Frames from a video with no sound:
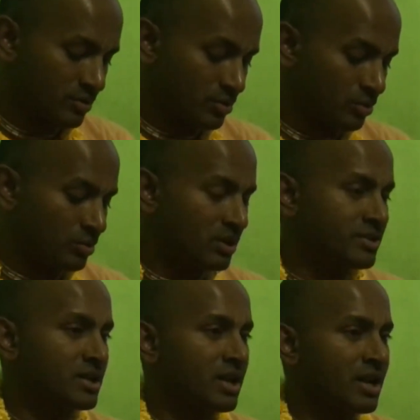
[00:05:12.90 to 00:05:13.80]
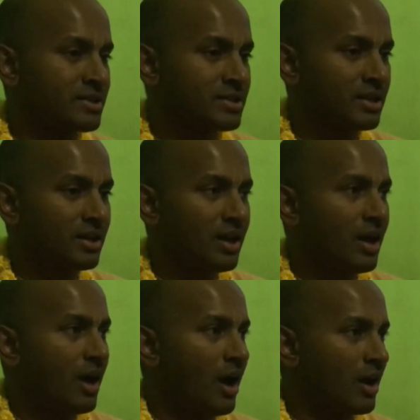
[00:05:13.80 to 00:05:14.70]
সত্তরটা চ্যানেল আছে
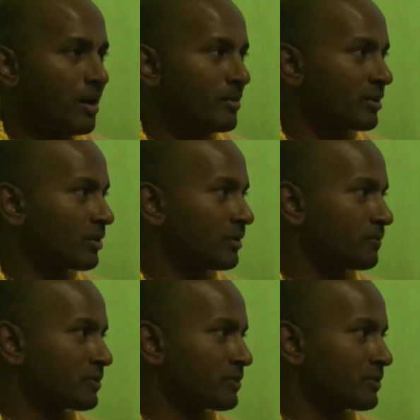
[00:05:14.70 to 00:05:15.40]
আর আমার ঘরে